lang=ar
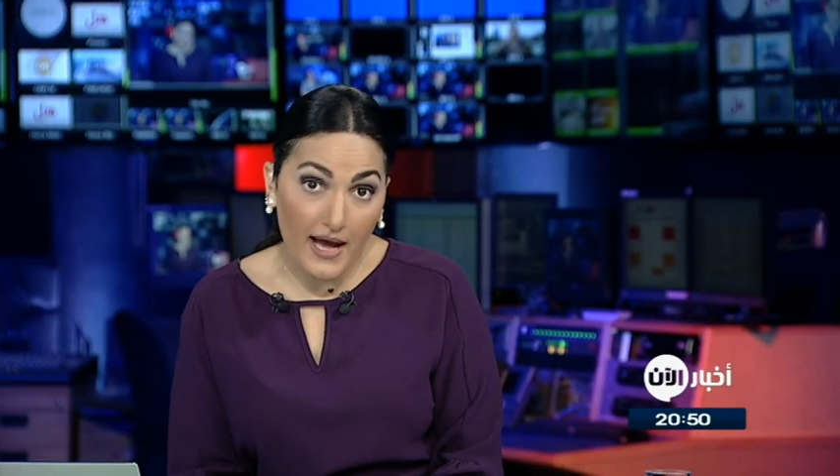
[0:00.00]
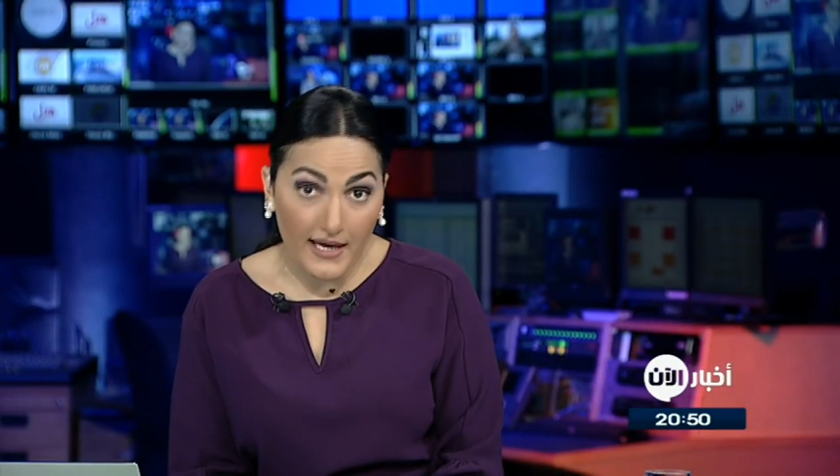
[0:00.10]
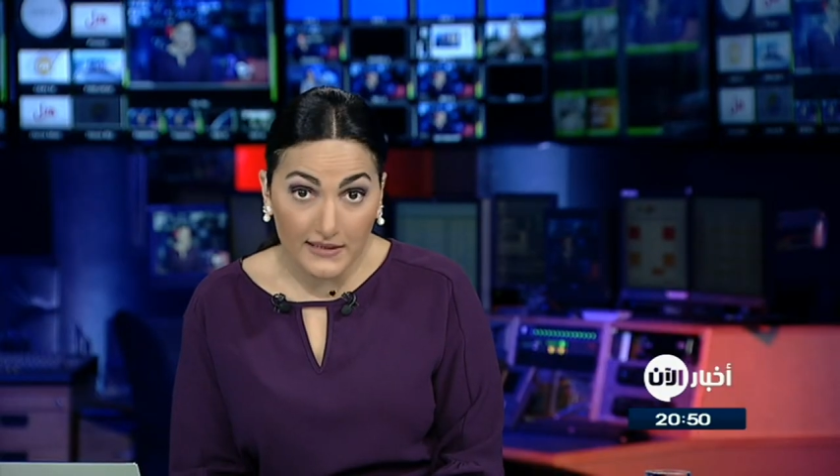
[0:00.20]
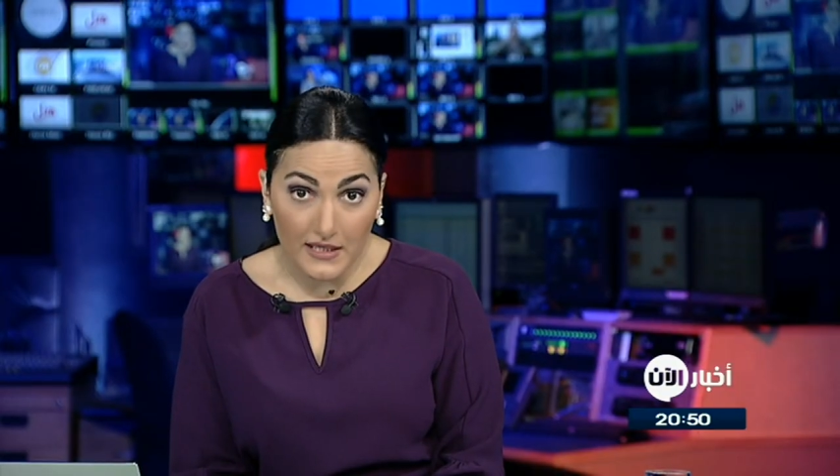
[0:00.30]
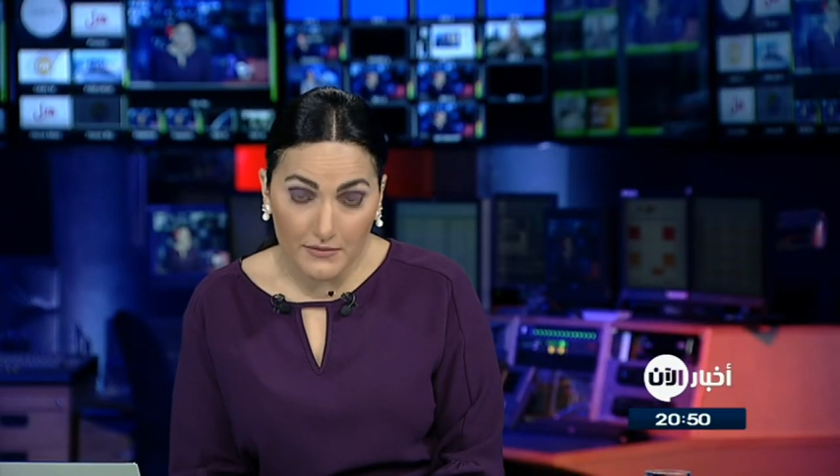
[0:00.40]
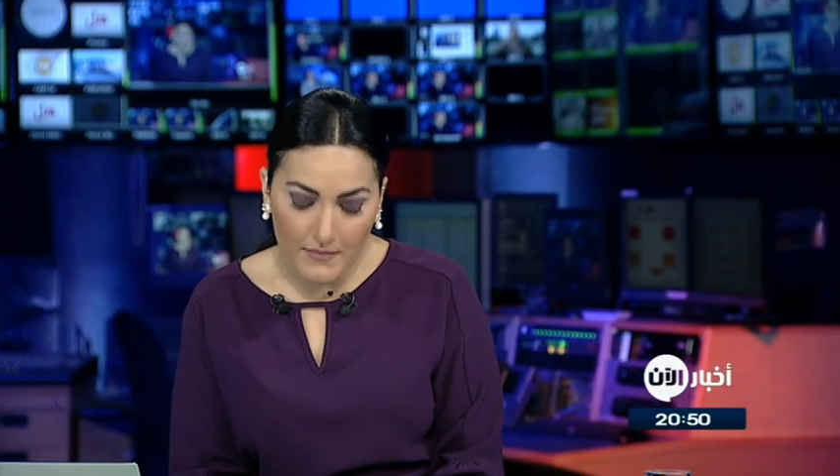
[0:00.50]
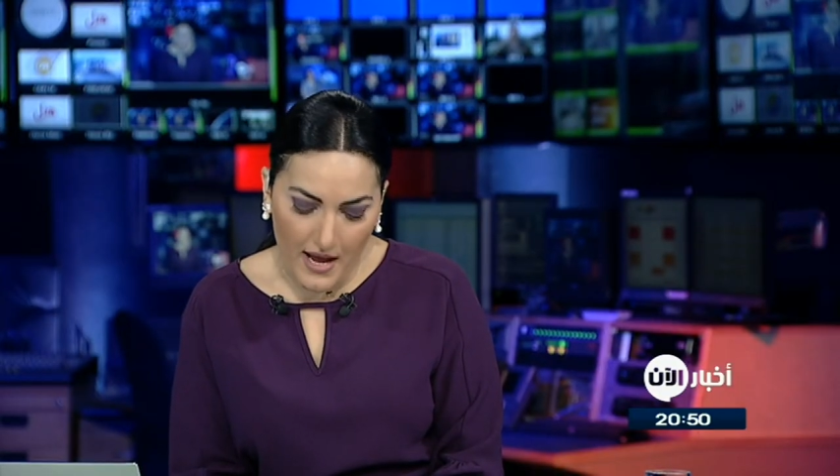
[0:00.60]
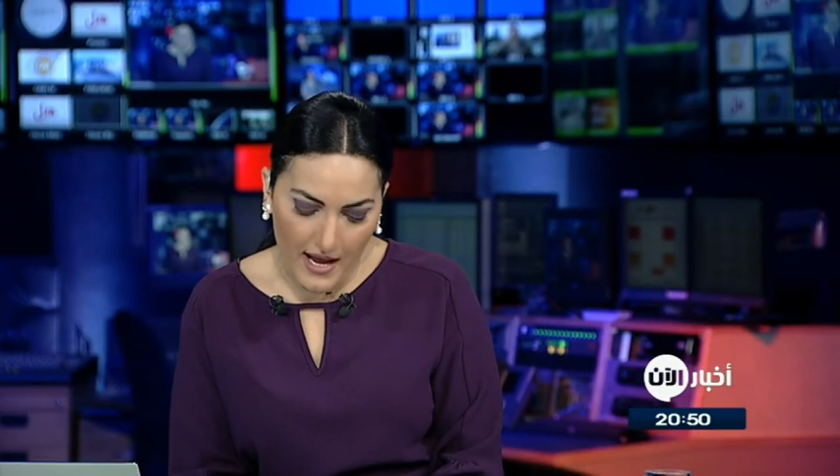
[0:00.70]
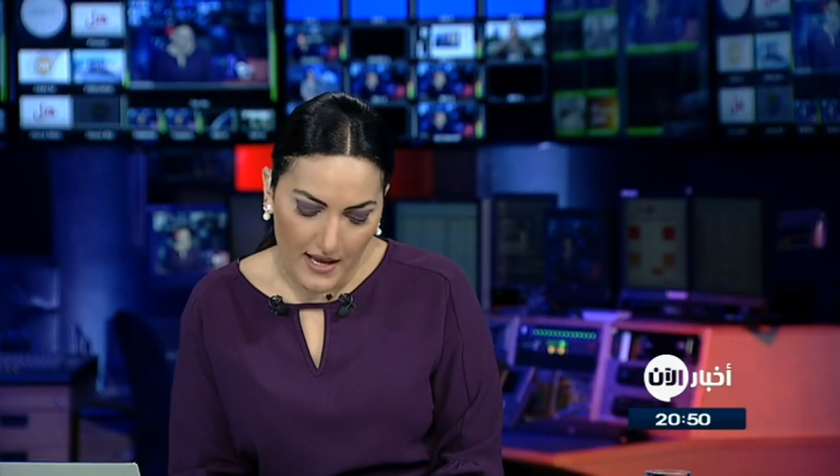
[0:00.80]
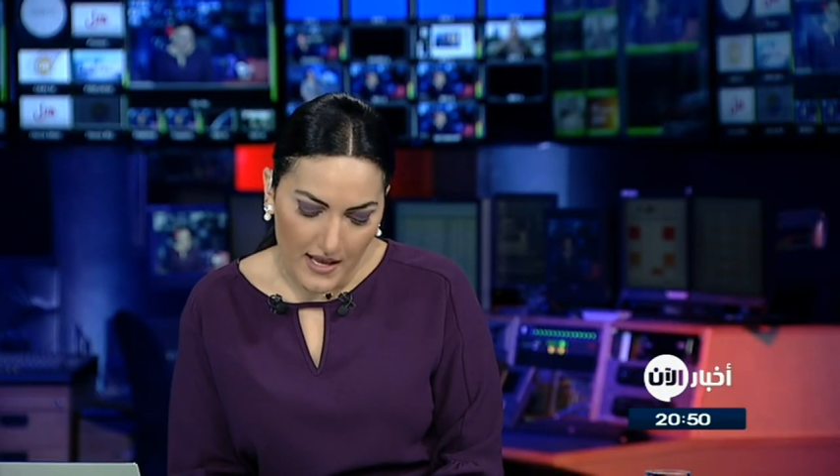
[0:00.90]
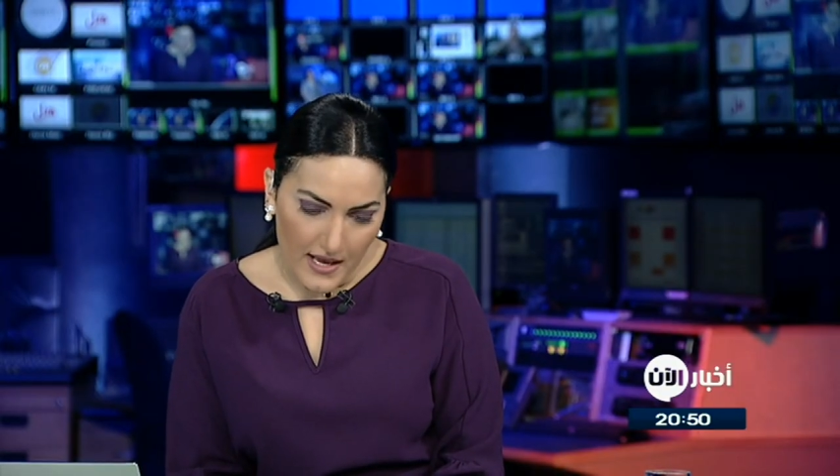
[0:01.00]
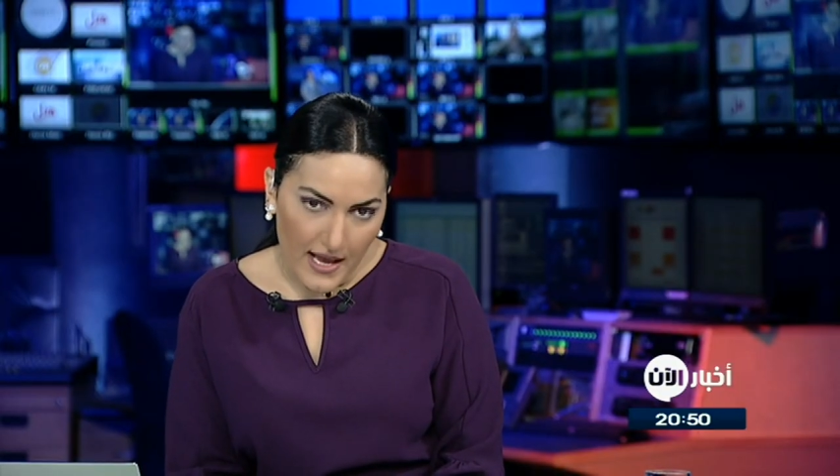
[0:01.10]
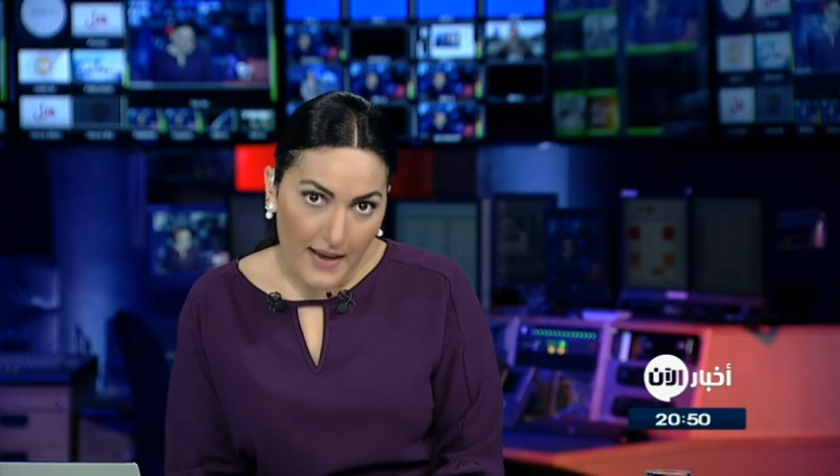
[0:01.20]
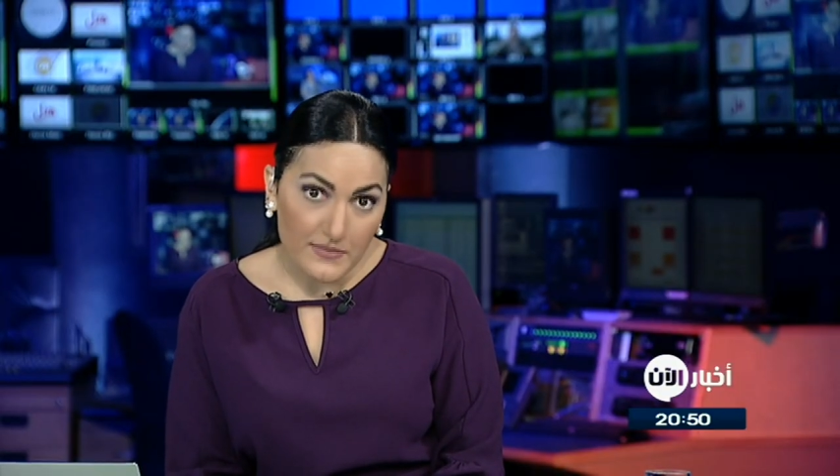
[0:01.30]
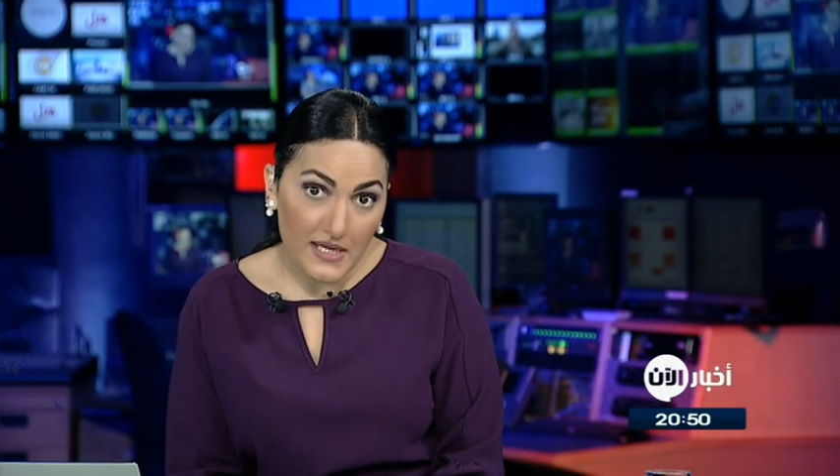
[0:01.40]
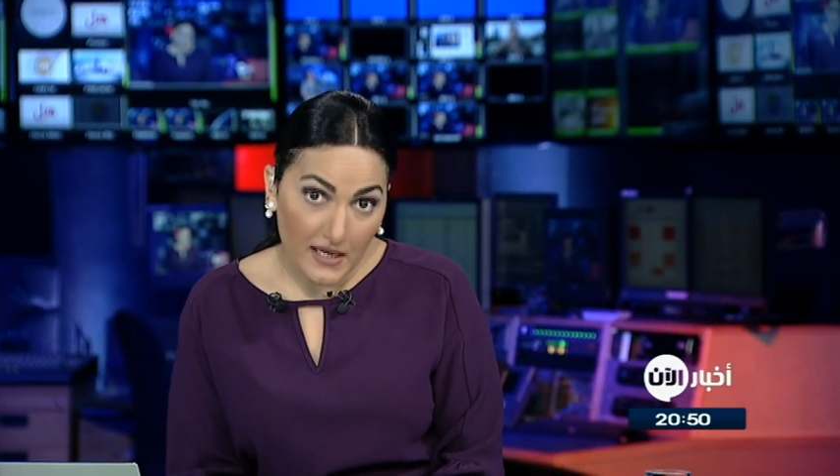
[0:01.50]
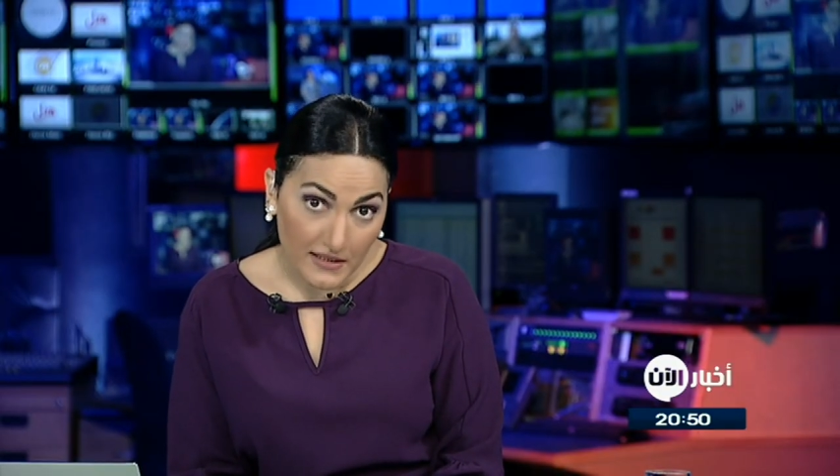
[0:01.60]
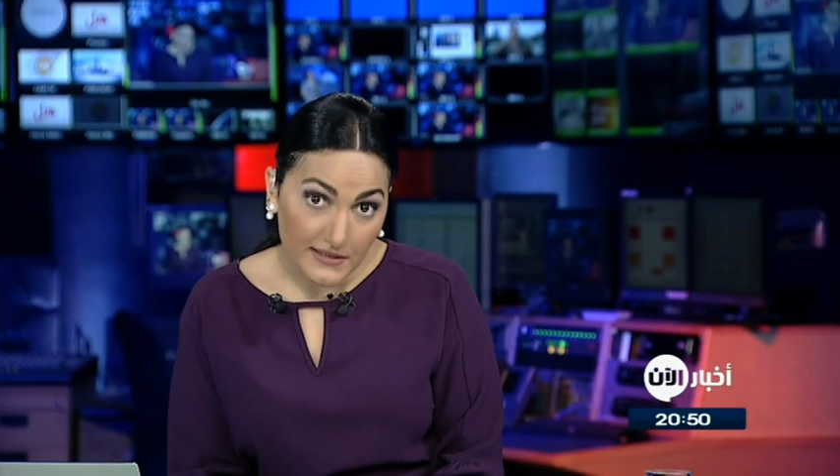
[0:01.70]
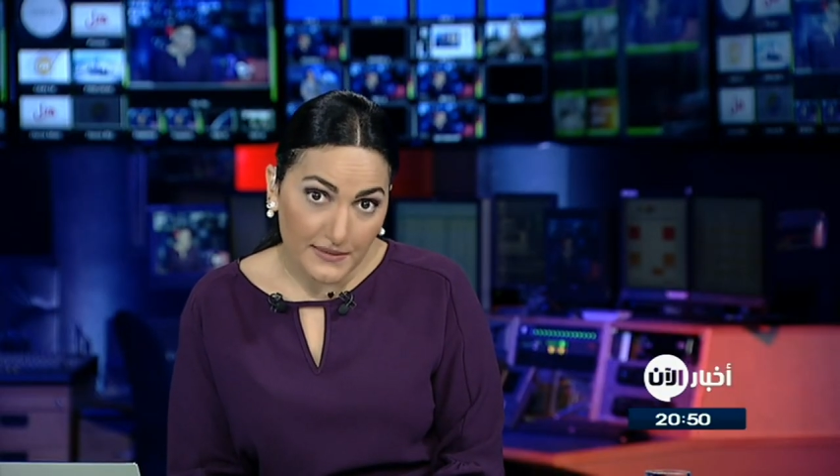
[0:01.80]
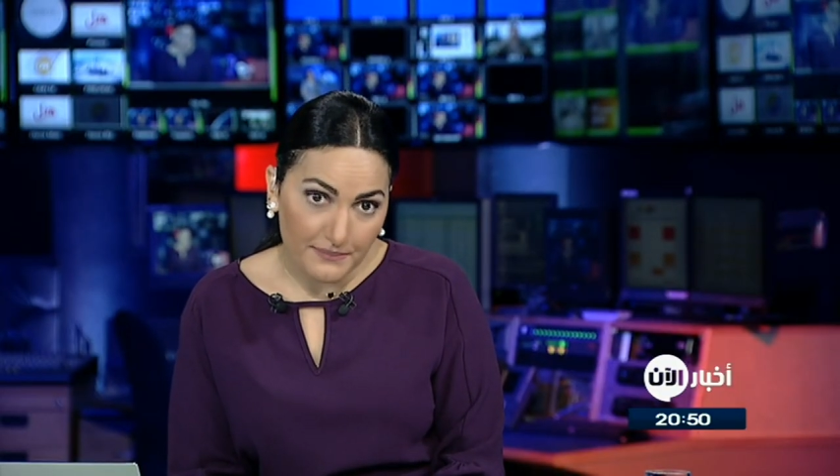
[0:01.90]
حدث مع حمزه الخطيب